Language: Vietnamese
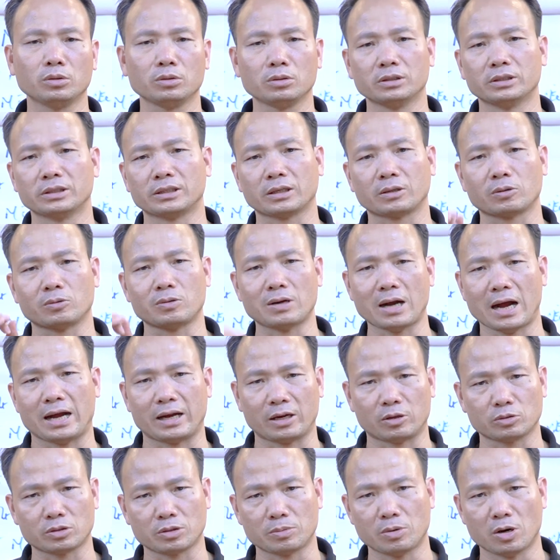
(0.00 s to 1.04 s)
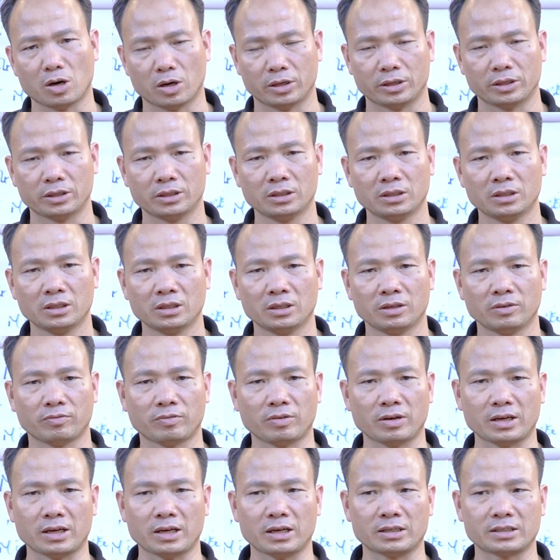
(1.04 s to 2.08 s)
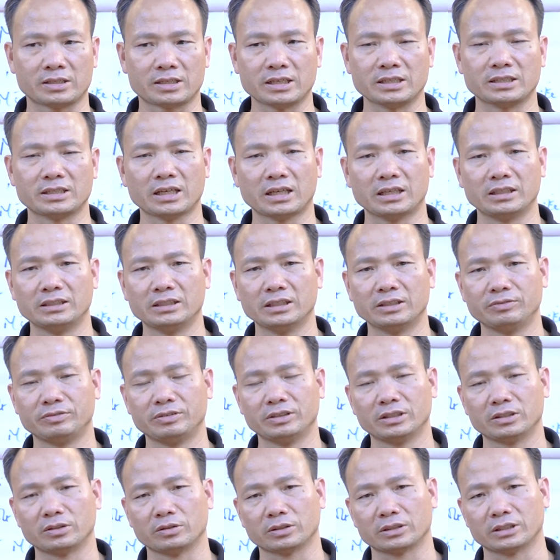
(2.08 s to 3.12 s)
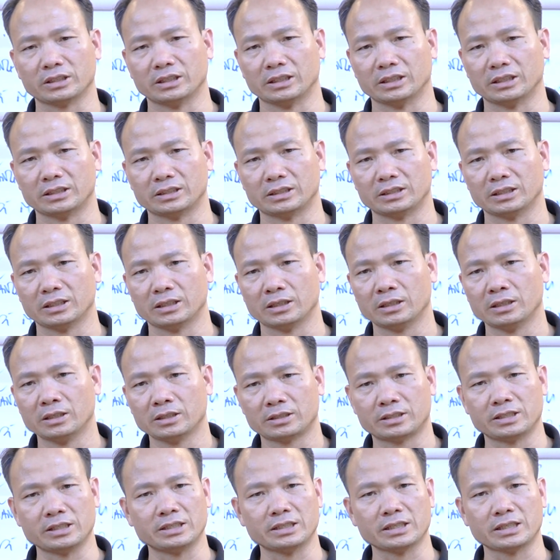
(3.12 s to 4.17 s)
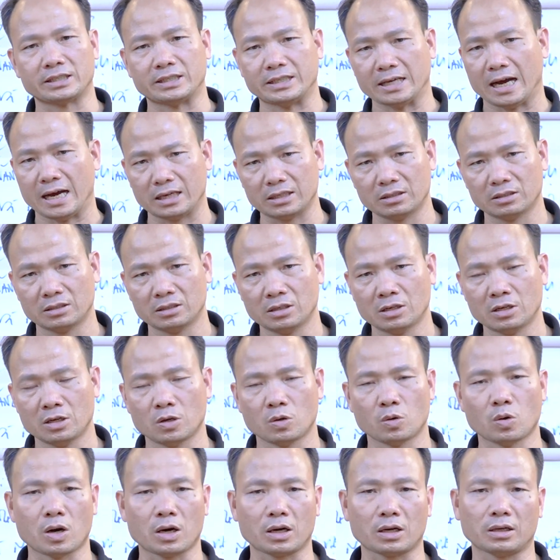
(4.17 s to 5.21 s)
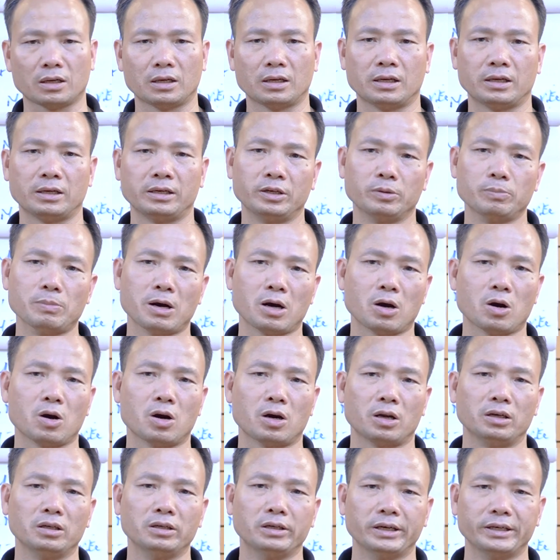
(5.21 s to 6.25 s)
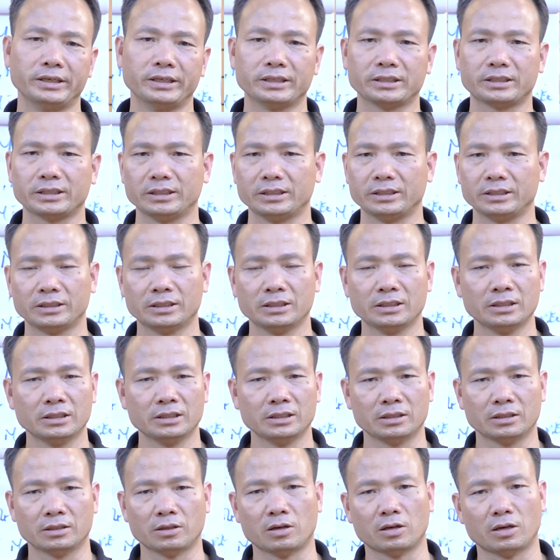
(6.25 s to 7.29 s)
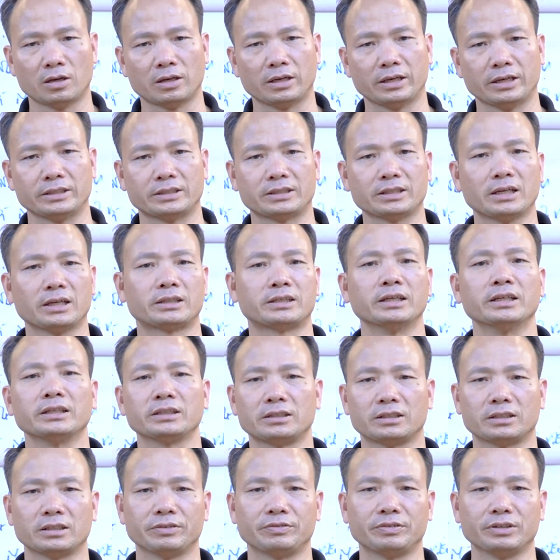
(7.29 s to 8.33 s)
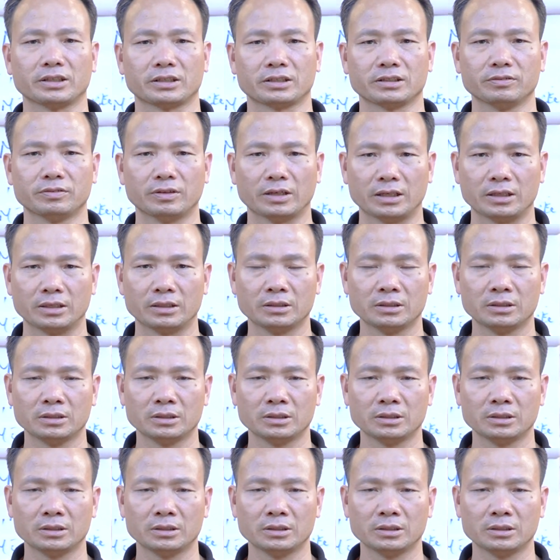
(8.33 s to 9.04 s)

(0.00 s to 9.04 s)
lúc người ta cũng ngại không dám hỏi và dần dần nhân viên có thể là gì ạ sinh ra chán hoặc là nếu mà họ lười ấy, thì họ lại rất là thích cái việc như vậy